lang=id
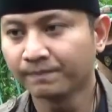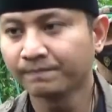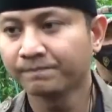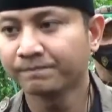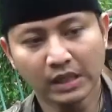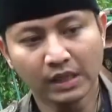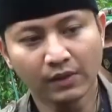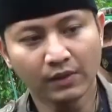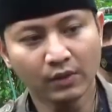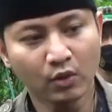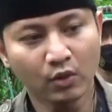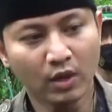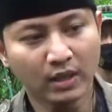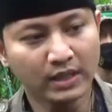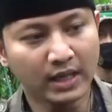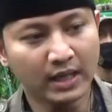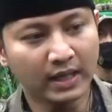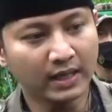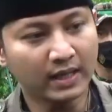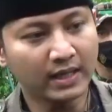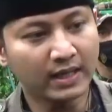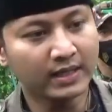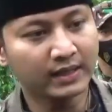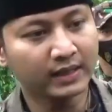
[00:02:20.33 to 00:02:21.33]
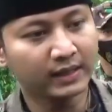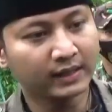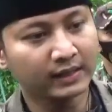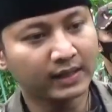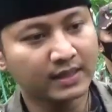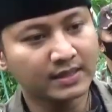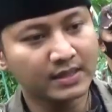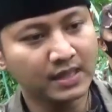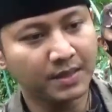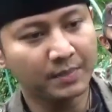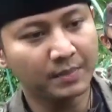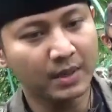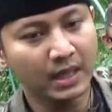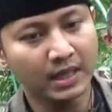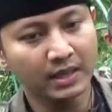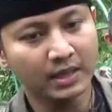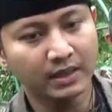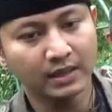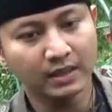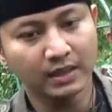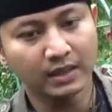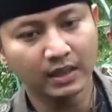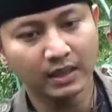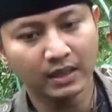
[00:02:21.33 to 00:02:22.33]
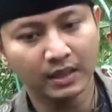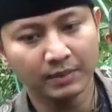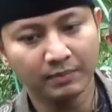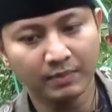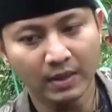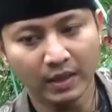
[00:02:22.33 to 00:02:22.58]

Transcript: Wisatawan luar daerah nanti kita siapkan uh,